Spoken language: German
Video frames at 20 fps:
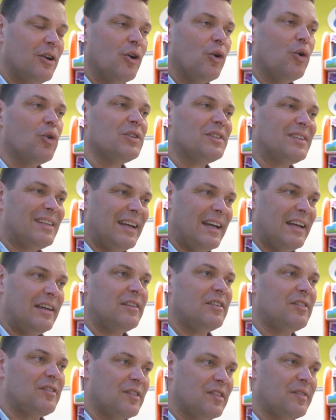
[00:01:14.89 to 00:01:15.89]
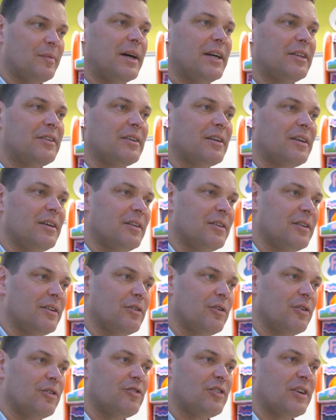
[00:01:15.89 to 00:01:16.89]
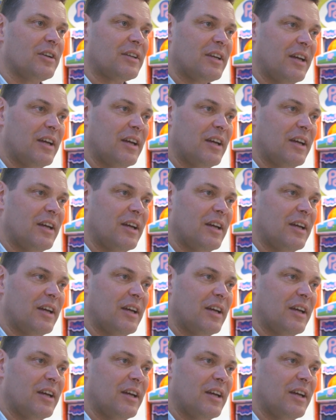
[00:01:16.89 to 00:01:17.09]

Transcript: und jedes zweite Kind in Deutschland